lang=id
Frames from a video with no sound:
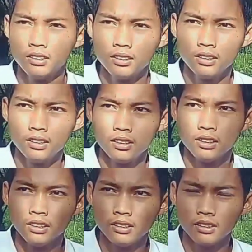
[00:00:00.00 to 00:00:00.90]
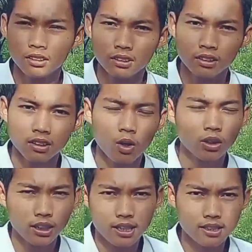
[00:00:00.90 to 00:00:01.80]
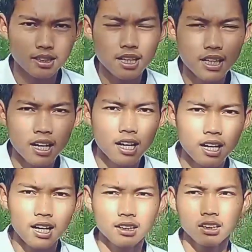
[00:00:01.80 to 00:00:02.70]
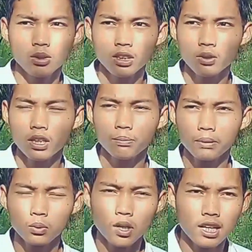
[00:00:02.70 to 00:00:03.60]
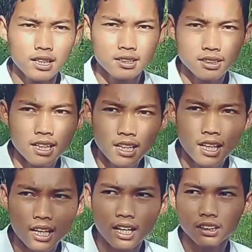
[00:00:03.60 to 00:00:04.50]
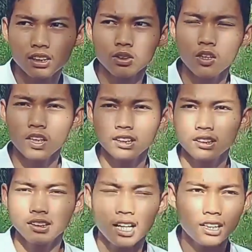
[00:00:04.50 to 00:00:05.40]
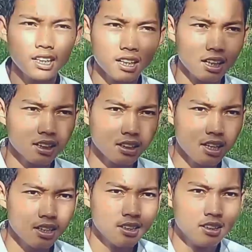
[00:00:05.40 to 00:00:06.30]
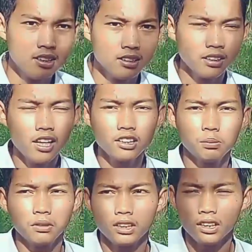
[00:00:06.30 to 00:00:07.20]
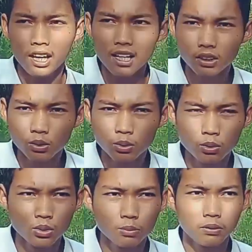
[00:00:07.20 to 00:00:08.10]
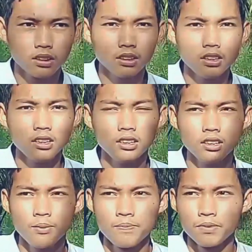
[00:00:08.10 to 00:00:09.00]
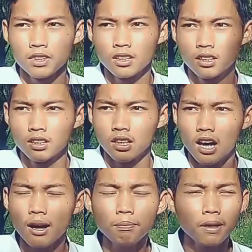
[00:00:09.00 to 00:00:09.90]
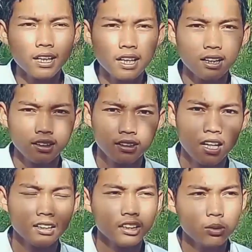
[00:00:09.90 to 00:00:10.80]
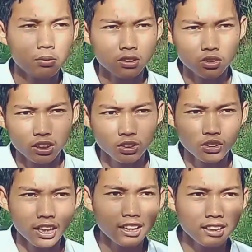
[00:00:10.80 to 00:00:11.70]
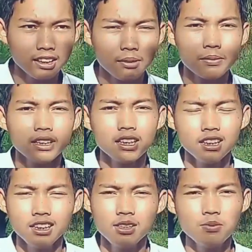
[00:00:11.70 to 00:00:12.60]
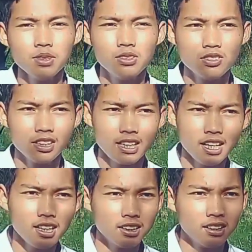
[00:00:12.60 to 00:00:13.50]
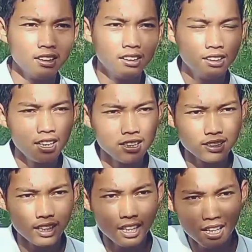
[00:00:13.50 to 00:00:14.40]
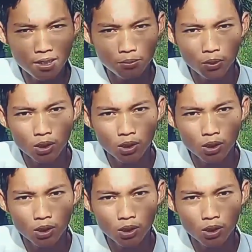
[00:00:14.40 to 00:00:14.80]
uh, kegokilan saya atau lewat petualangan saya atau lewat karya-karya saya seperti lagu seperti apalah atau berjoget-joget yang penting ini video saya dan saya